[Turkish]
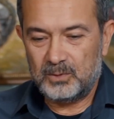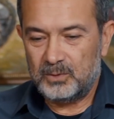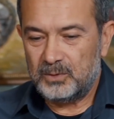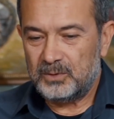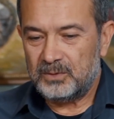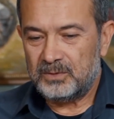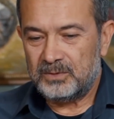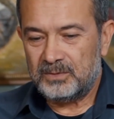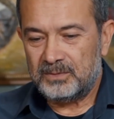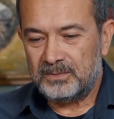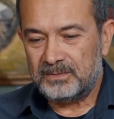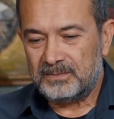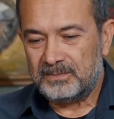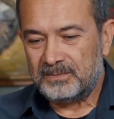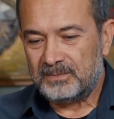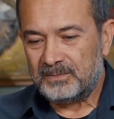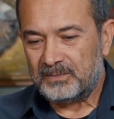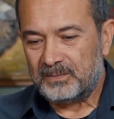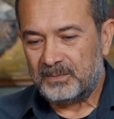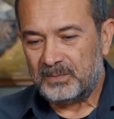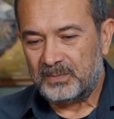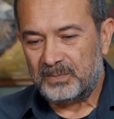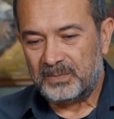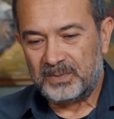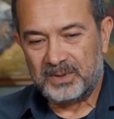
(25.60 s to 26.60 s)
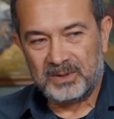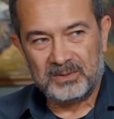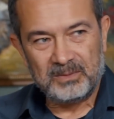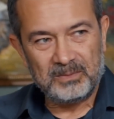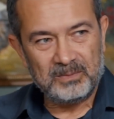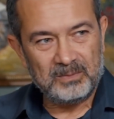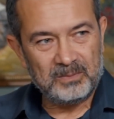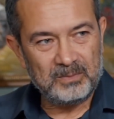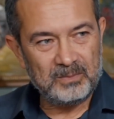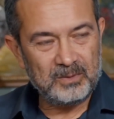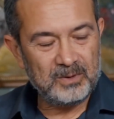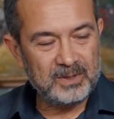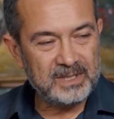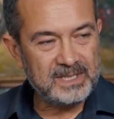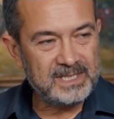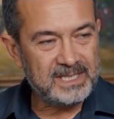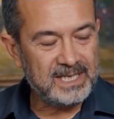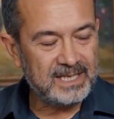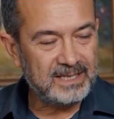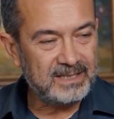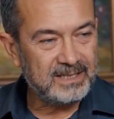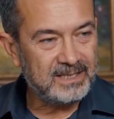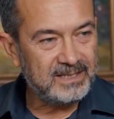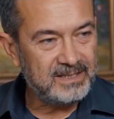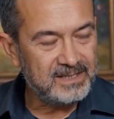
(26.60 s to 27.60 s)
bugün böyle
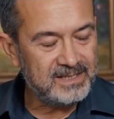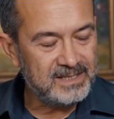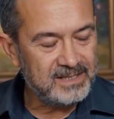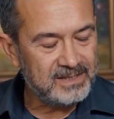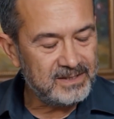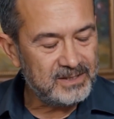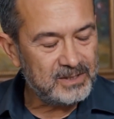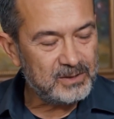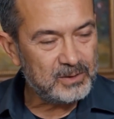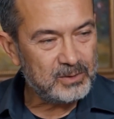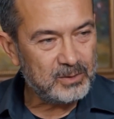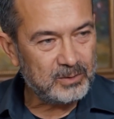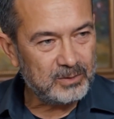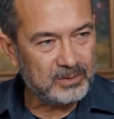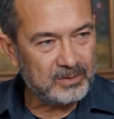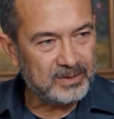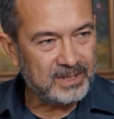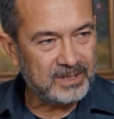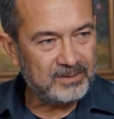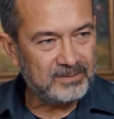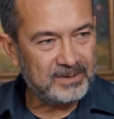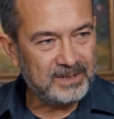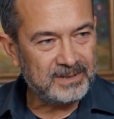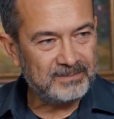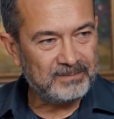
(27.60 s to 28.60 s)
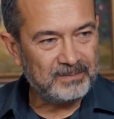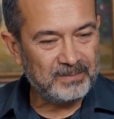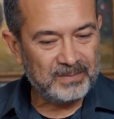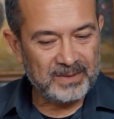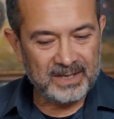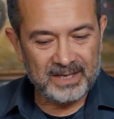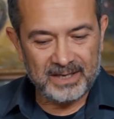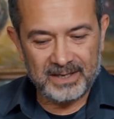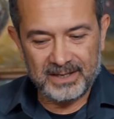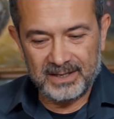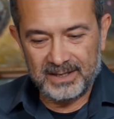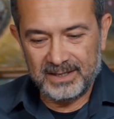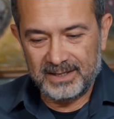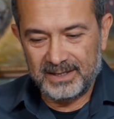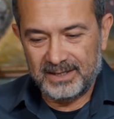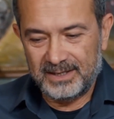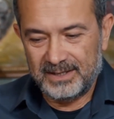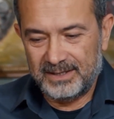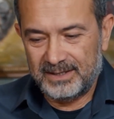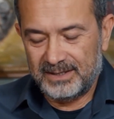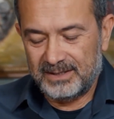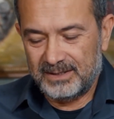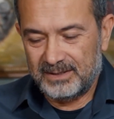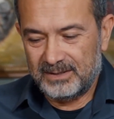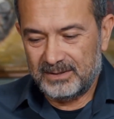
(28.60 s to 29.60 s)
senden izinsiz oldu ama...
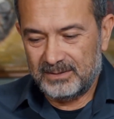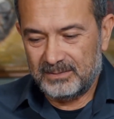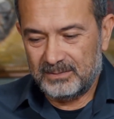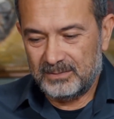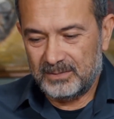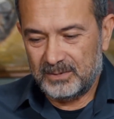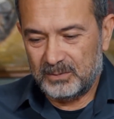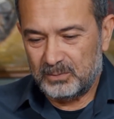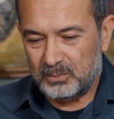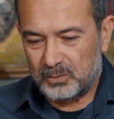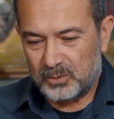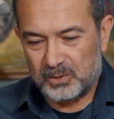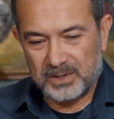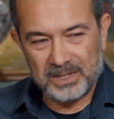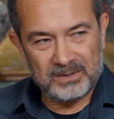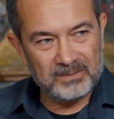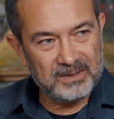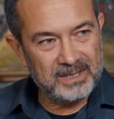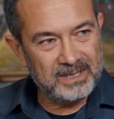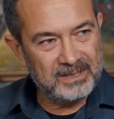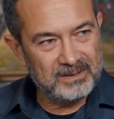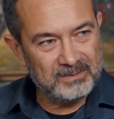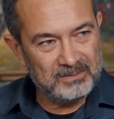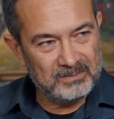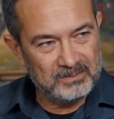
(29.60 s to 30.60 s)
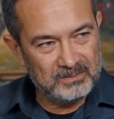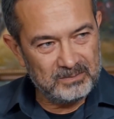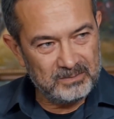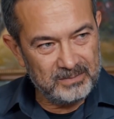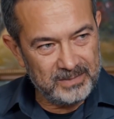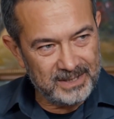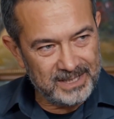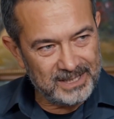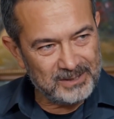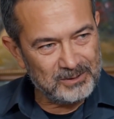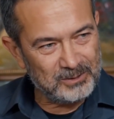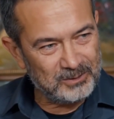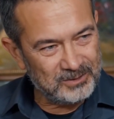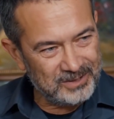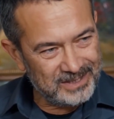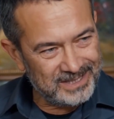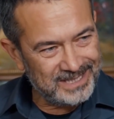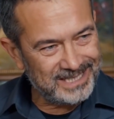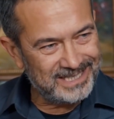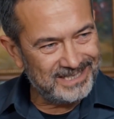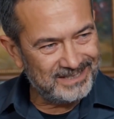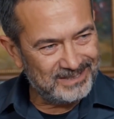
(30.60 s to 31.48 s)
...bu sabah biraz odana